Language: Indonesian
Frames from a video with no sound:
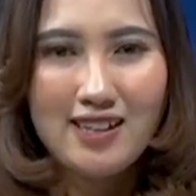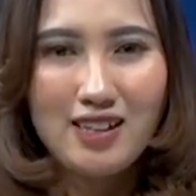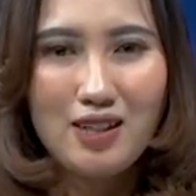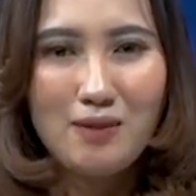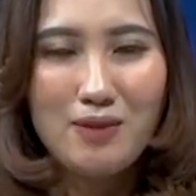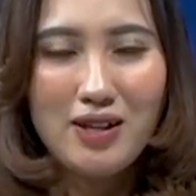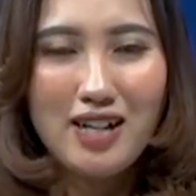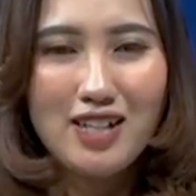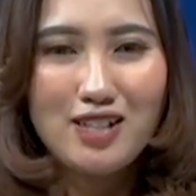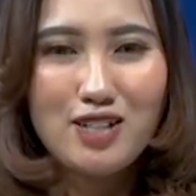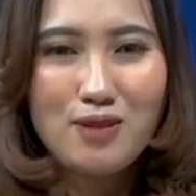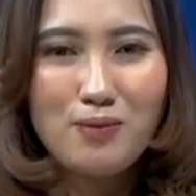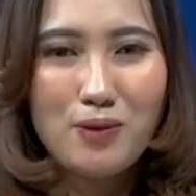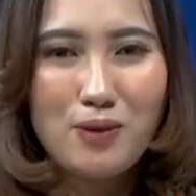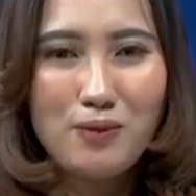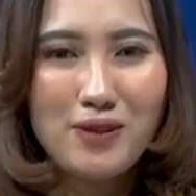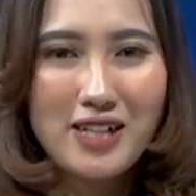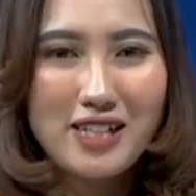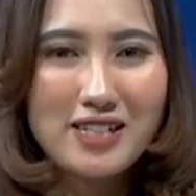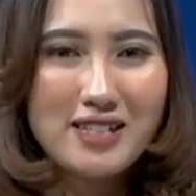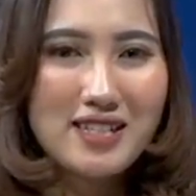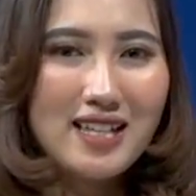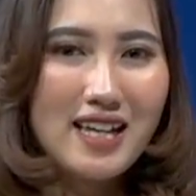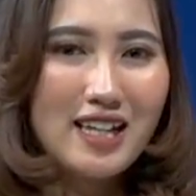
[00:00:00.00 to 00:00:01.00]
Terima kasih
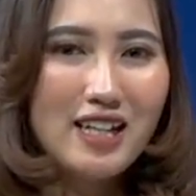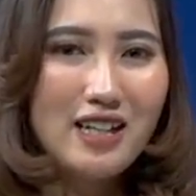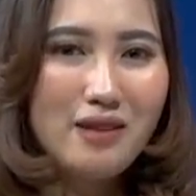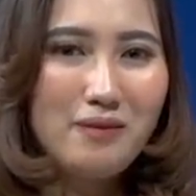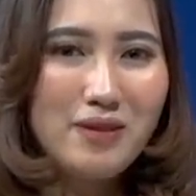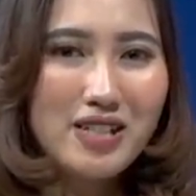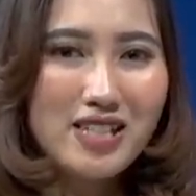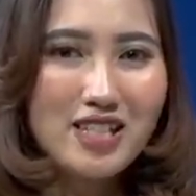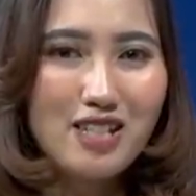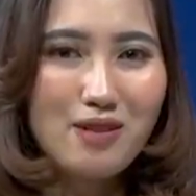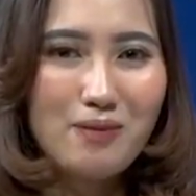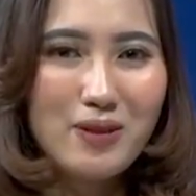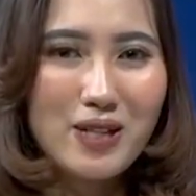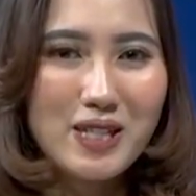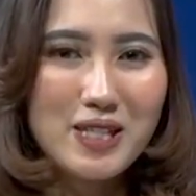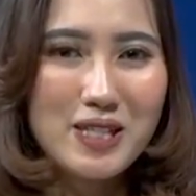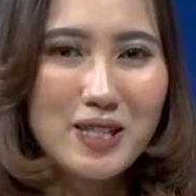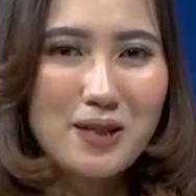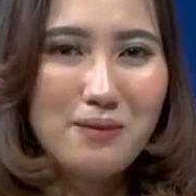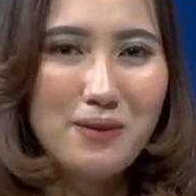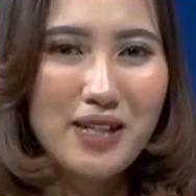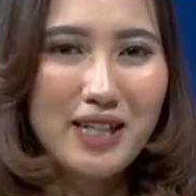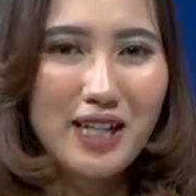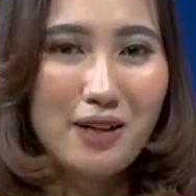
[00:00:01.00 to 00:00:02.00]
pemirsa Anda masih
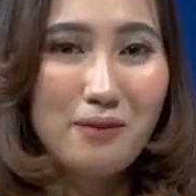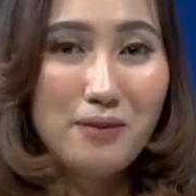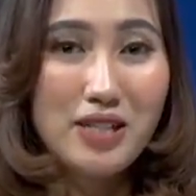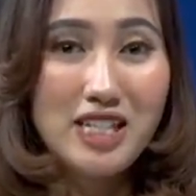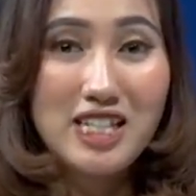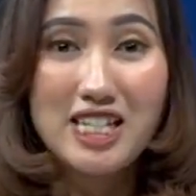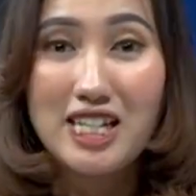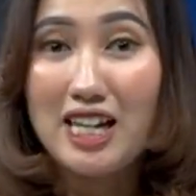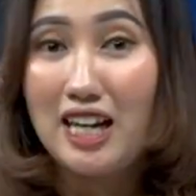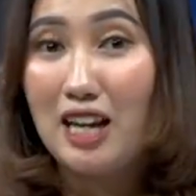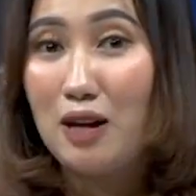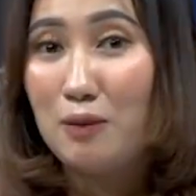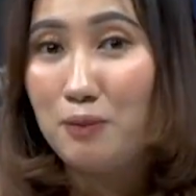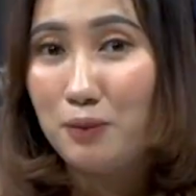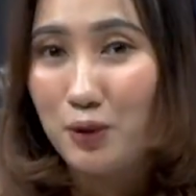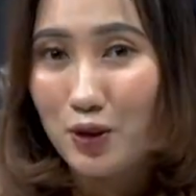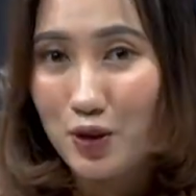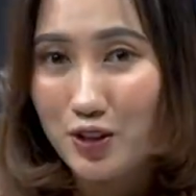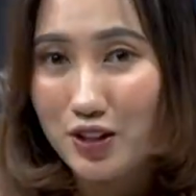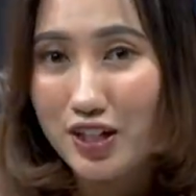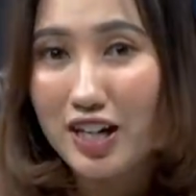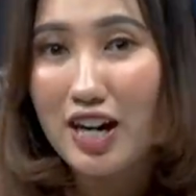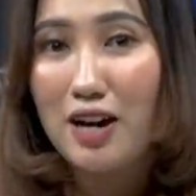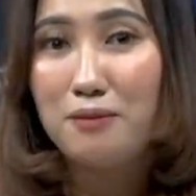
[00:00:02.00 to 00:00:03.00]
bersama kami dalam
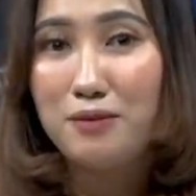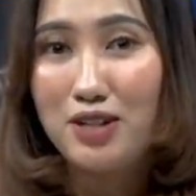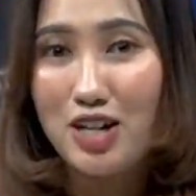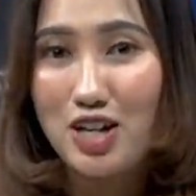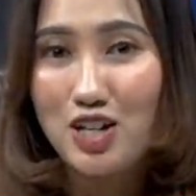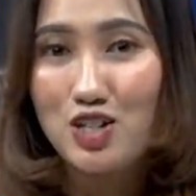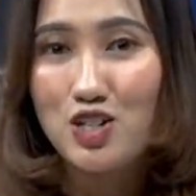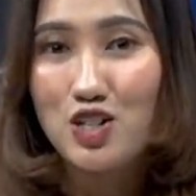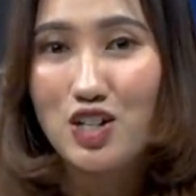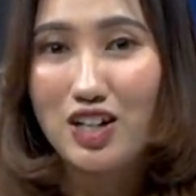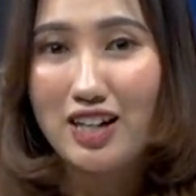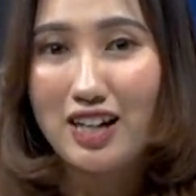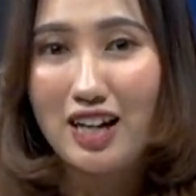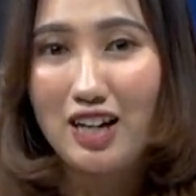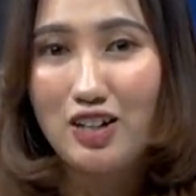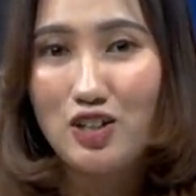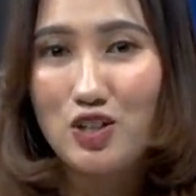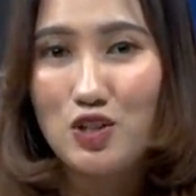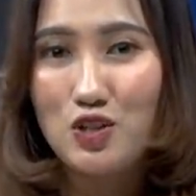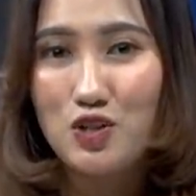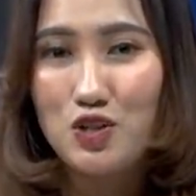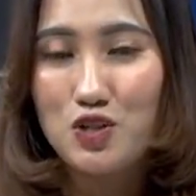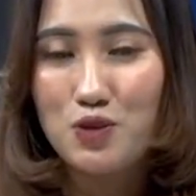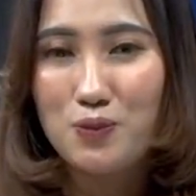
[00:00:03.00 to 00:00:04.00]
program National
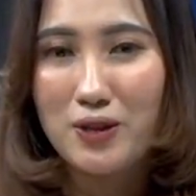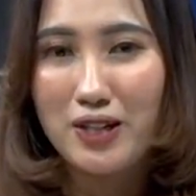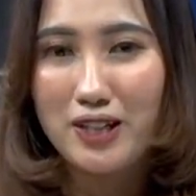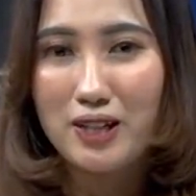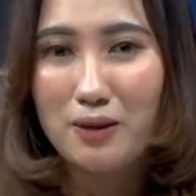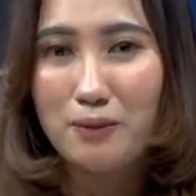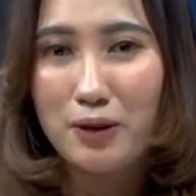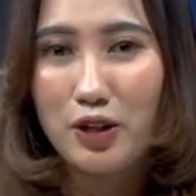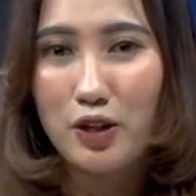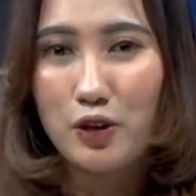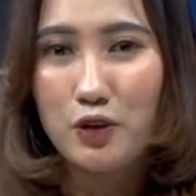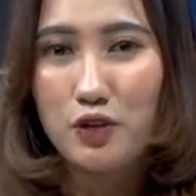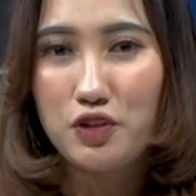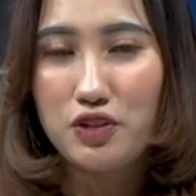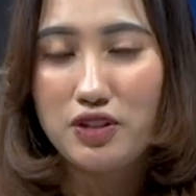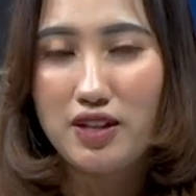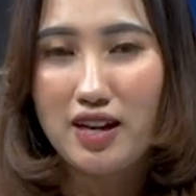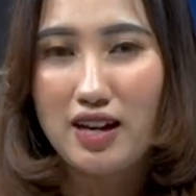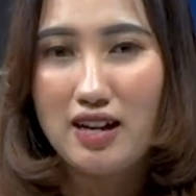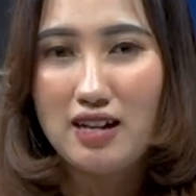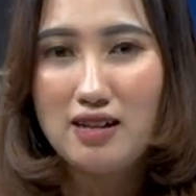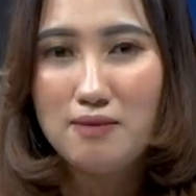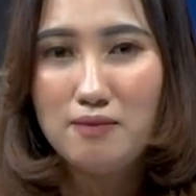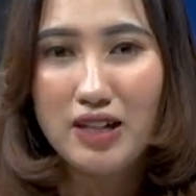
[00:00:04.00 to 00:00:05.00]
News. Berita
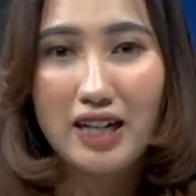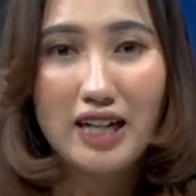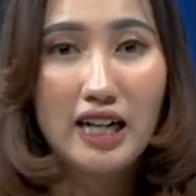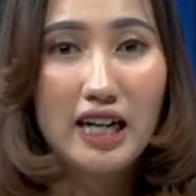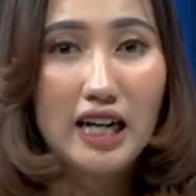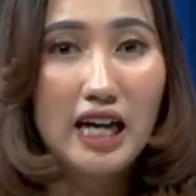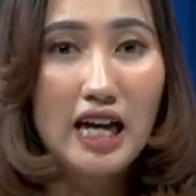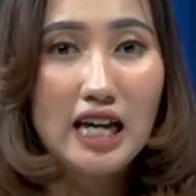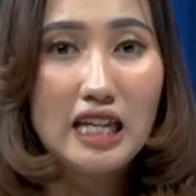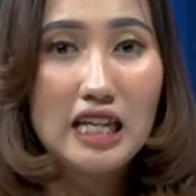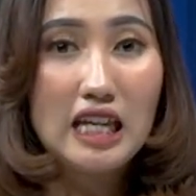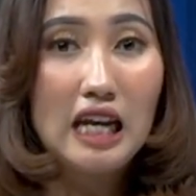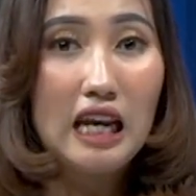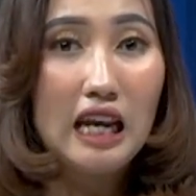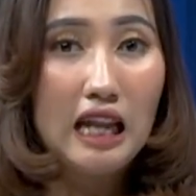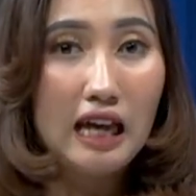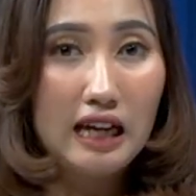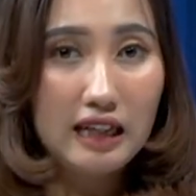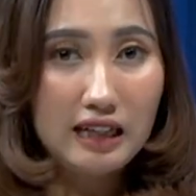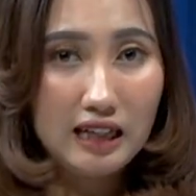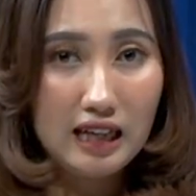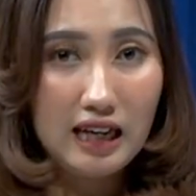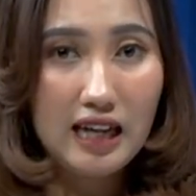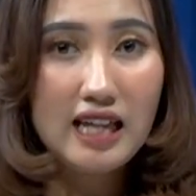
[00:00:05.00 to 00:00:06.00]
berikutnya mengenai
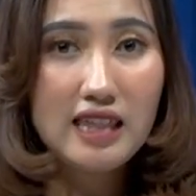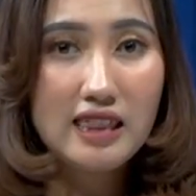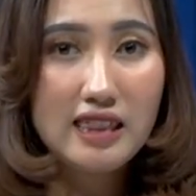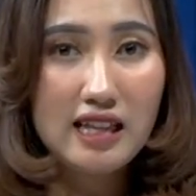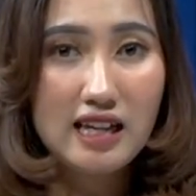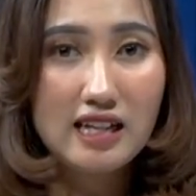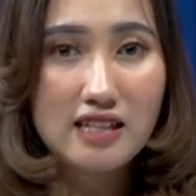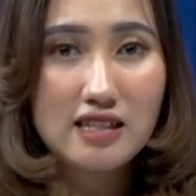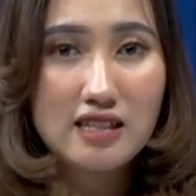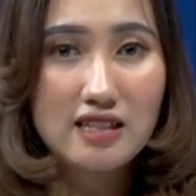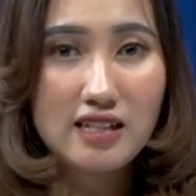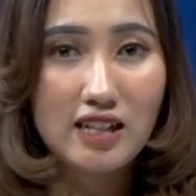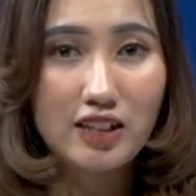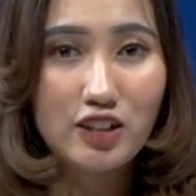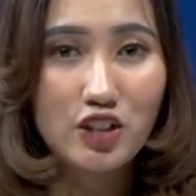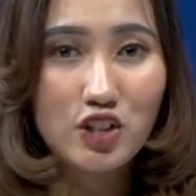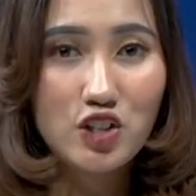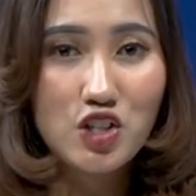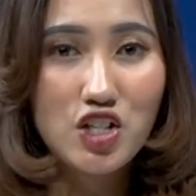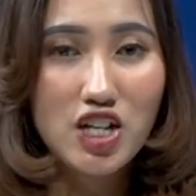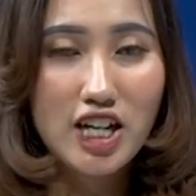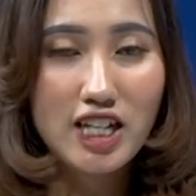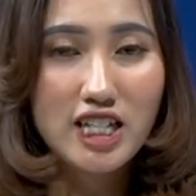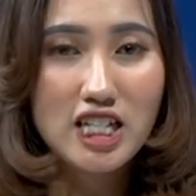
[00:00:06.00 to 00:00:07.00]
laka lantas yang
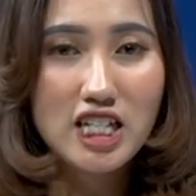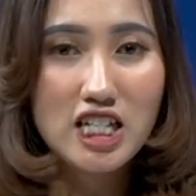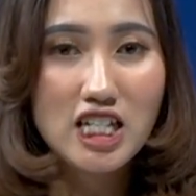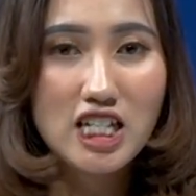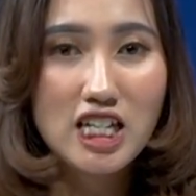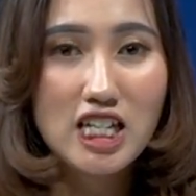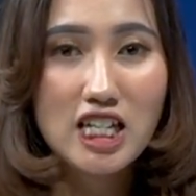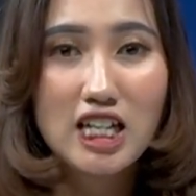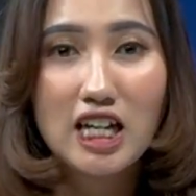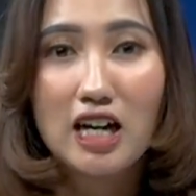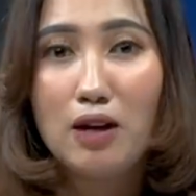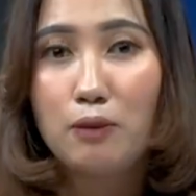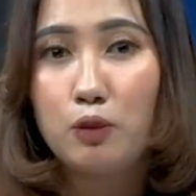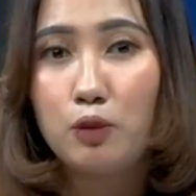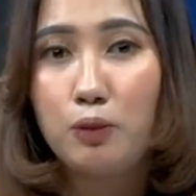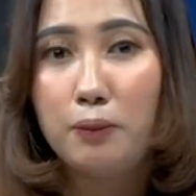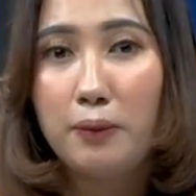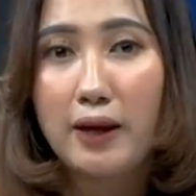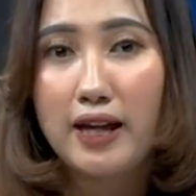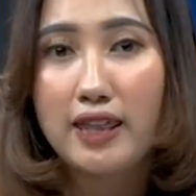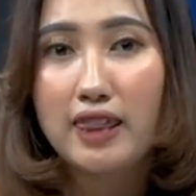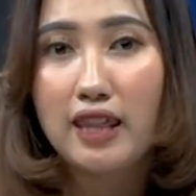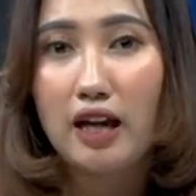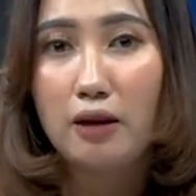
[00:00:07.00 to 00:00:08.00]
terjadi di
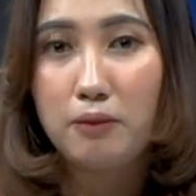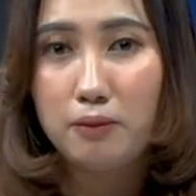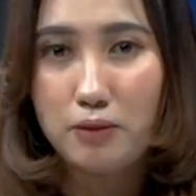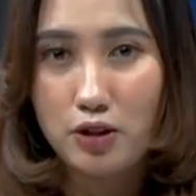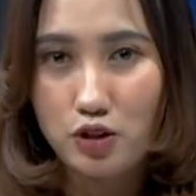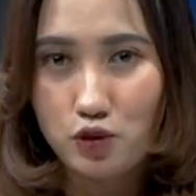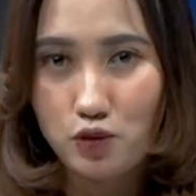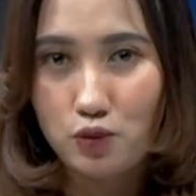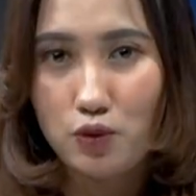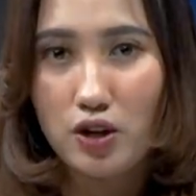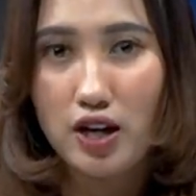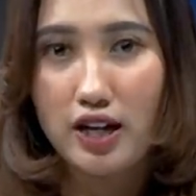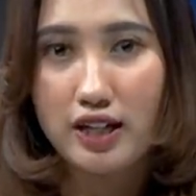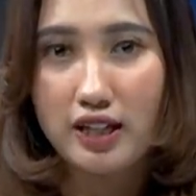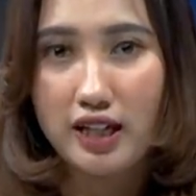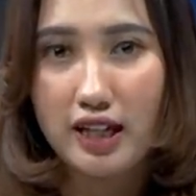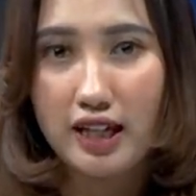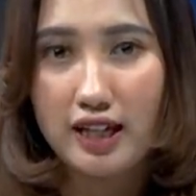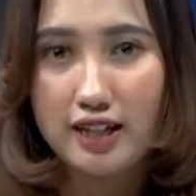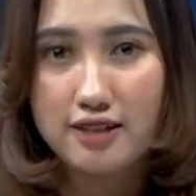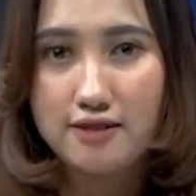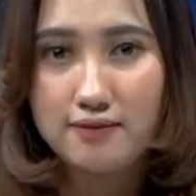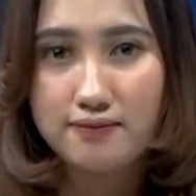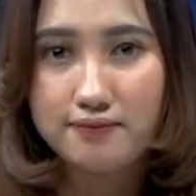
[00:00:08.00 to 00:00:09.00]
Kabupaten
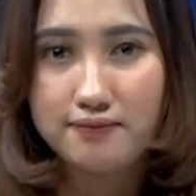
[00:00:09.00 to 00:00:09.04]
Banyuwangi.